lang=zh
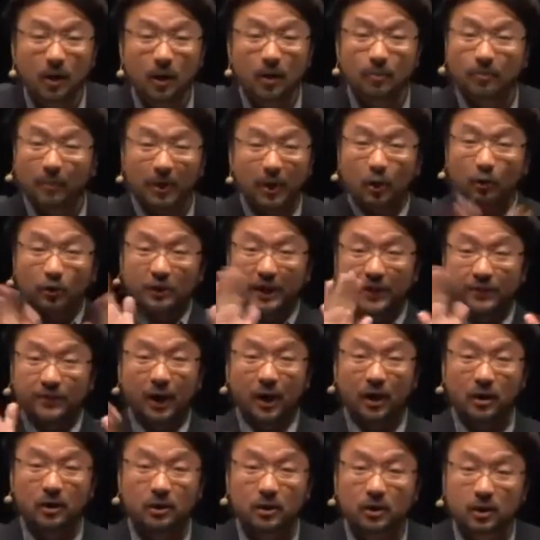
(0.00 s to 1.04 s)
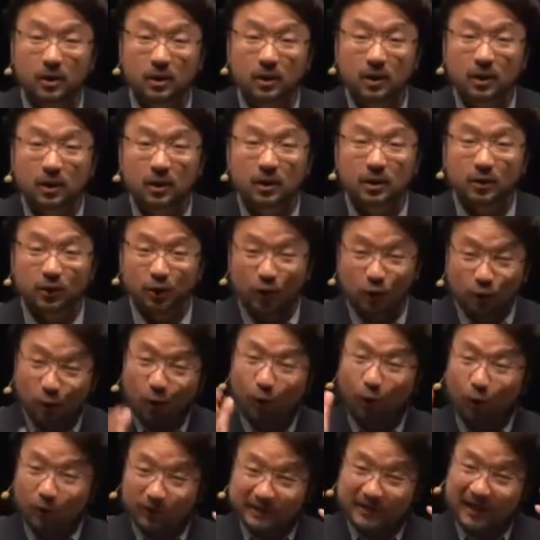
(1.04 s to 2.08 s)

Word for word: 没有人的。你如果